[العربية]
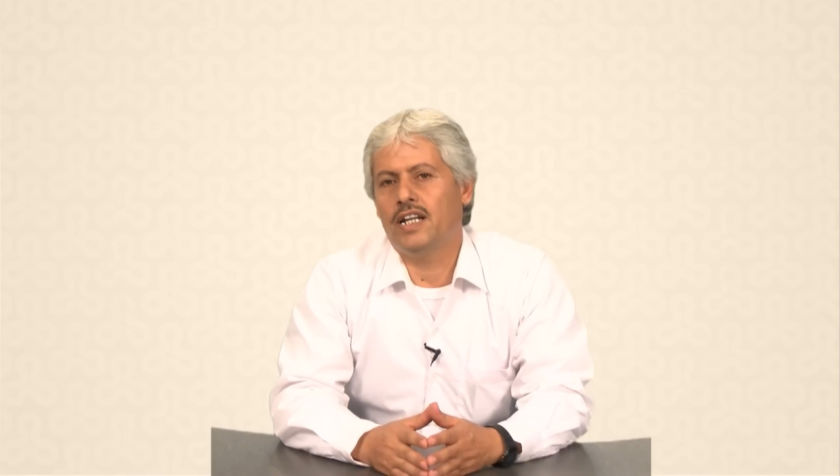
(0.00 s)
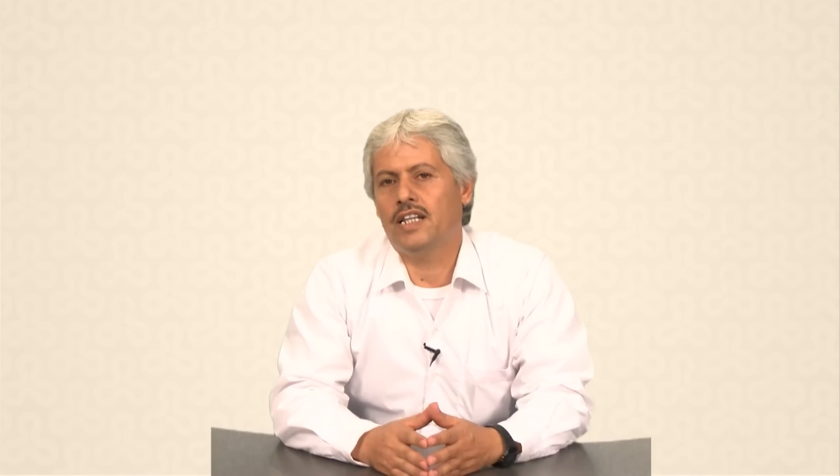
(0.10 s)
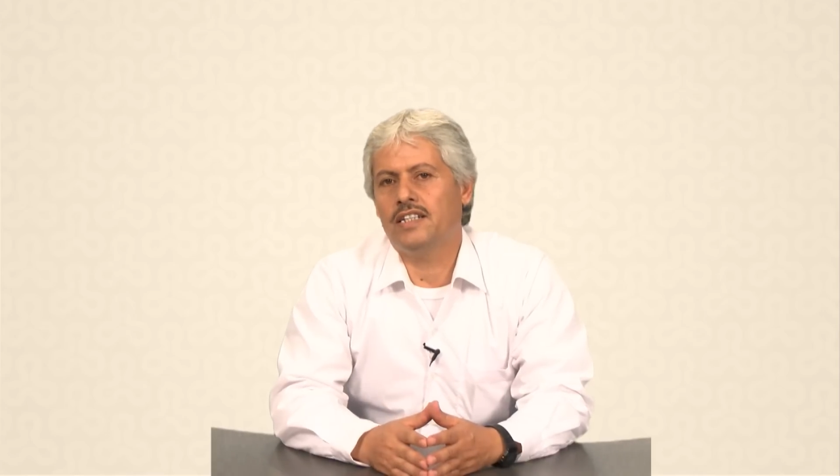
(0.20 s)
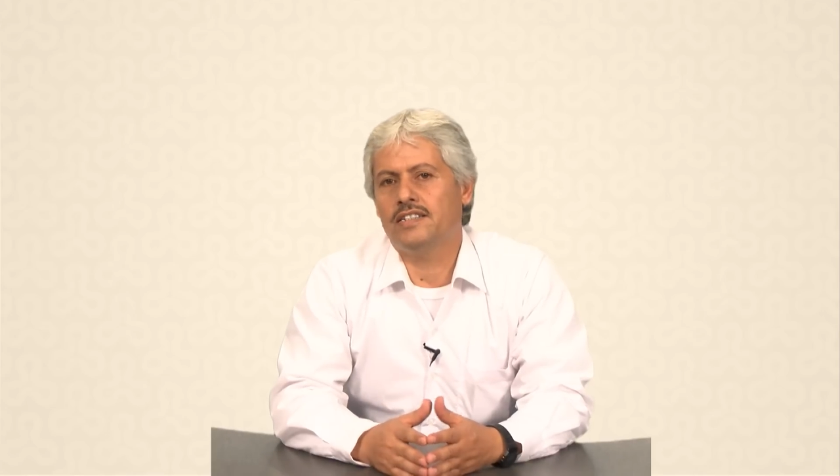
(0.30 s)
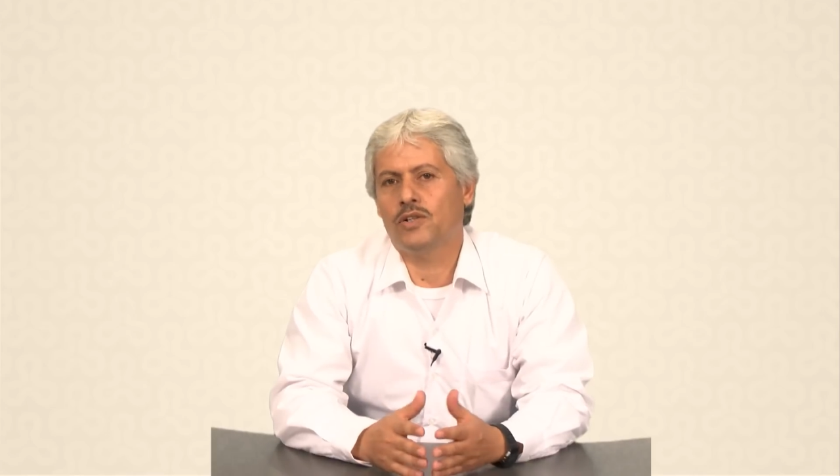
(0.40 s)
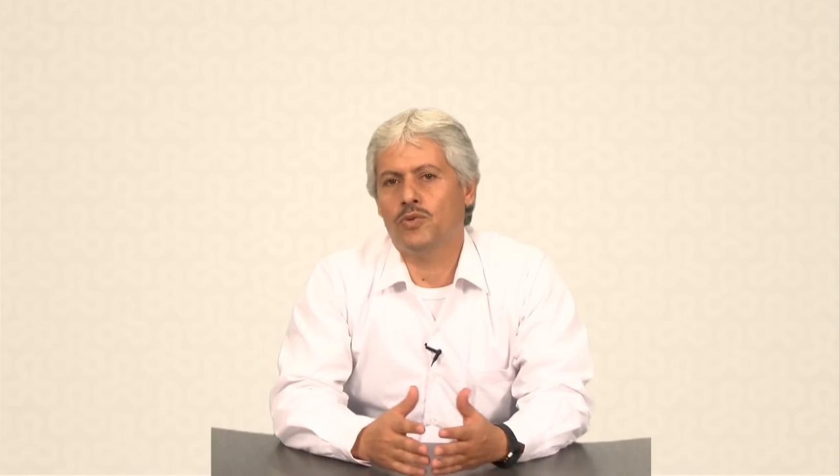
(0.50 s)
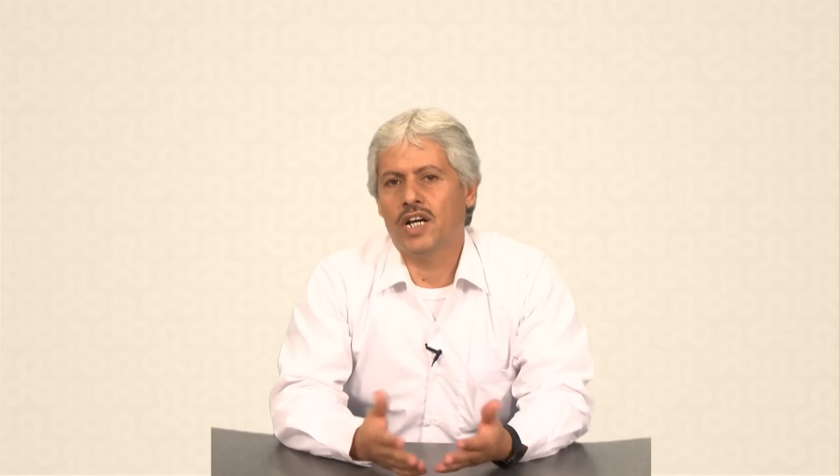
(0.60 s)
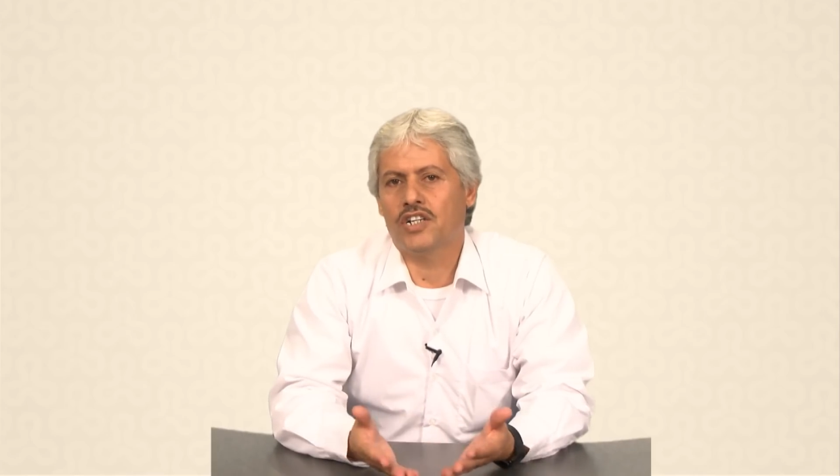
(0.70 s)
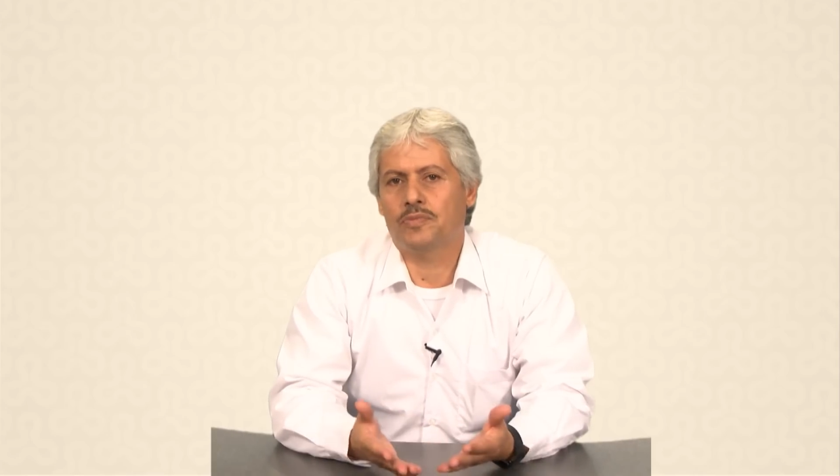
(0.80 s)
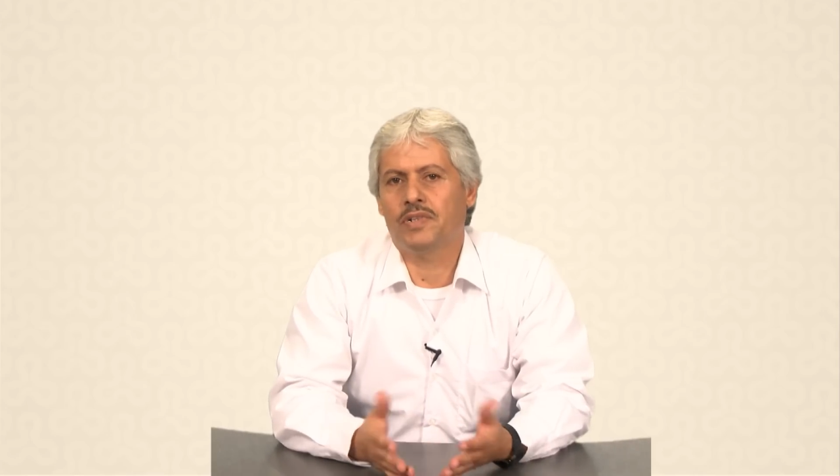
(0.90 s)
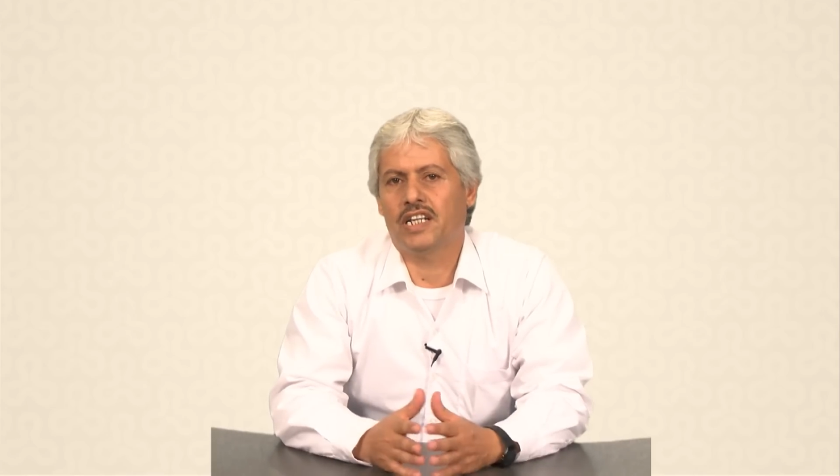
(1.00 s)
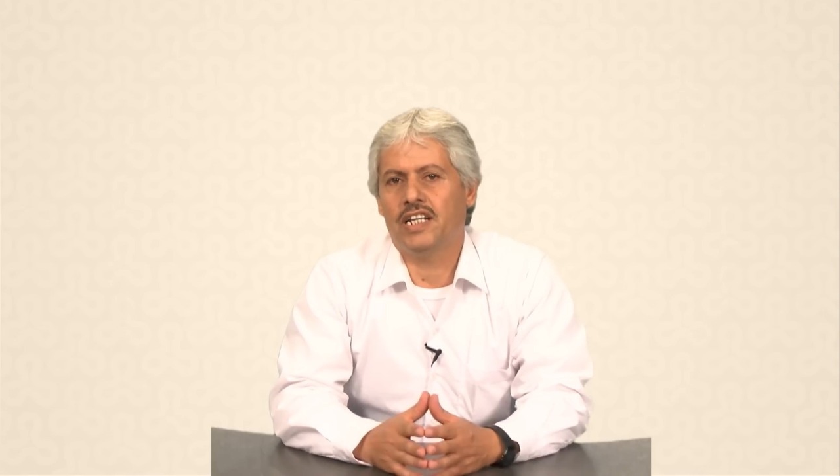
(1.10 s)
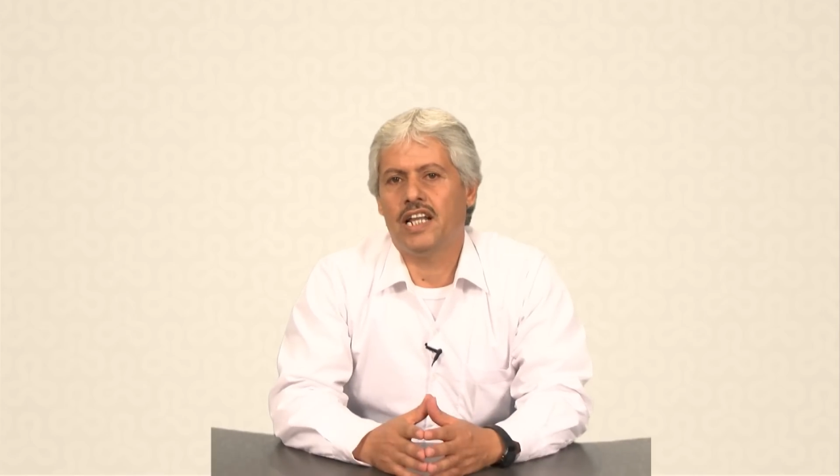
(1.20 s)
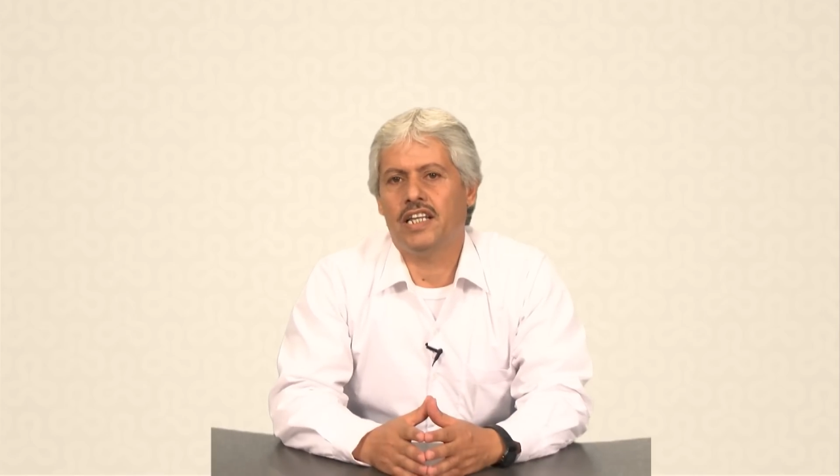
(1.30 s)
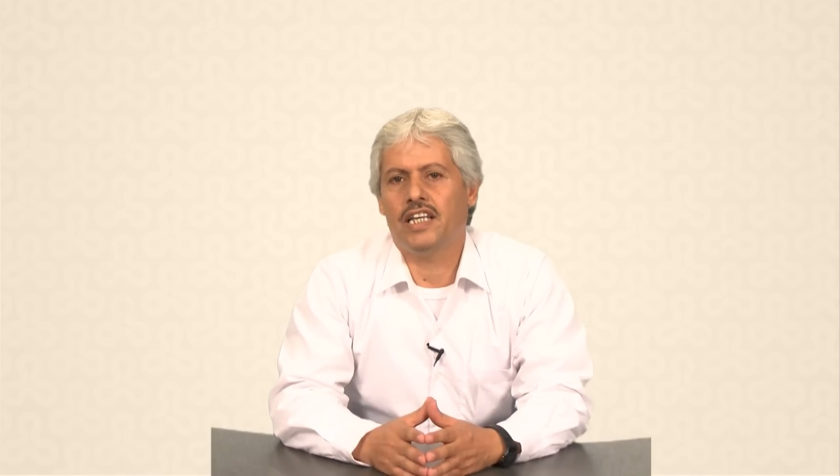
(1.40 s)
الذي سنناقش من
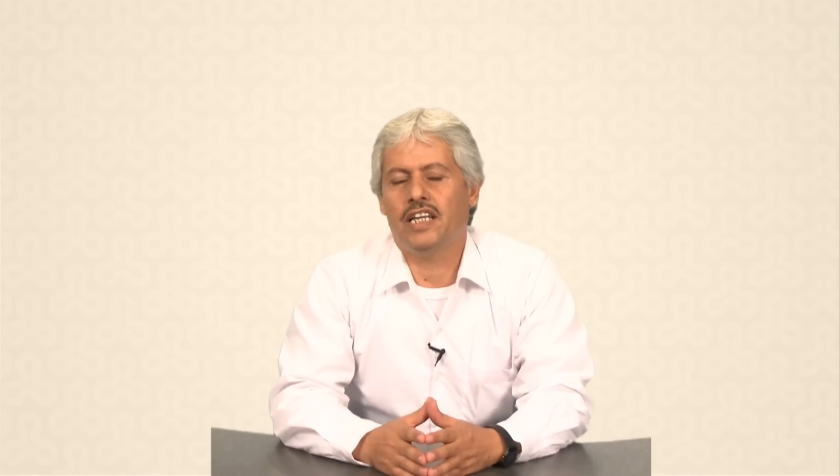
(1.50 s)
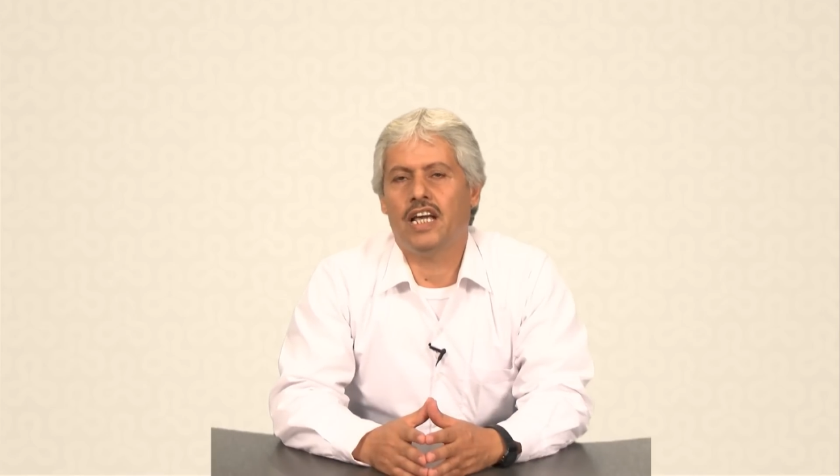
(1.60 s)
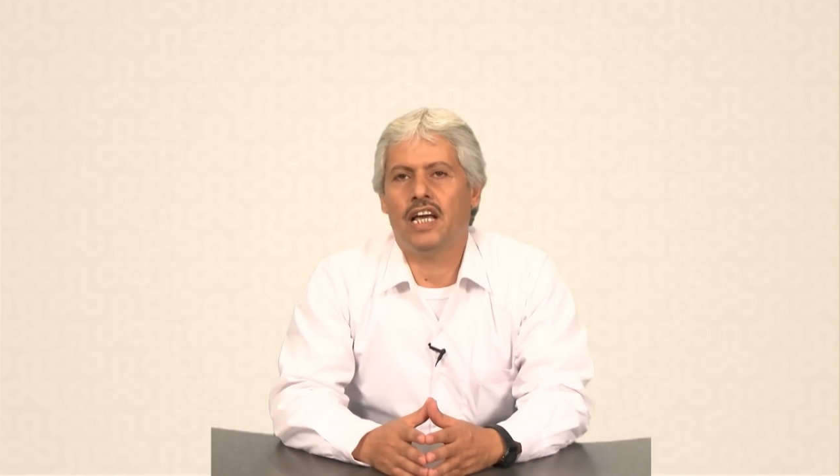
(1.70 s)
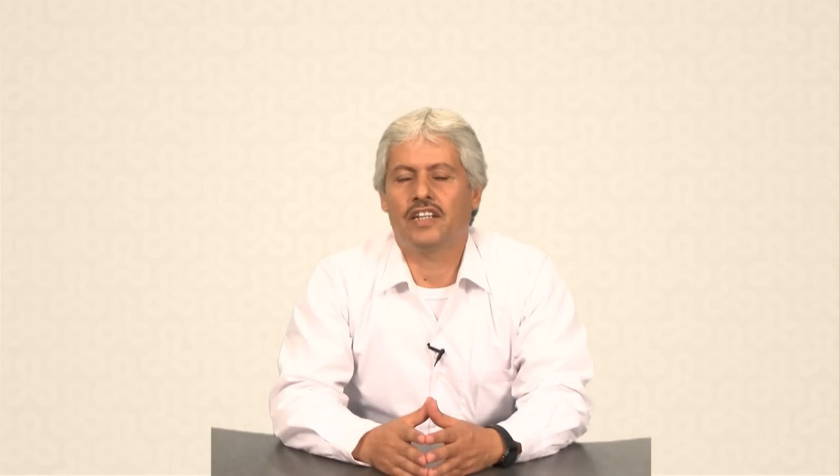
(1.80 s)
خلاله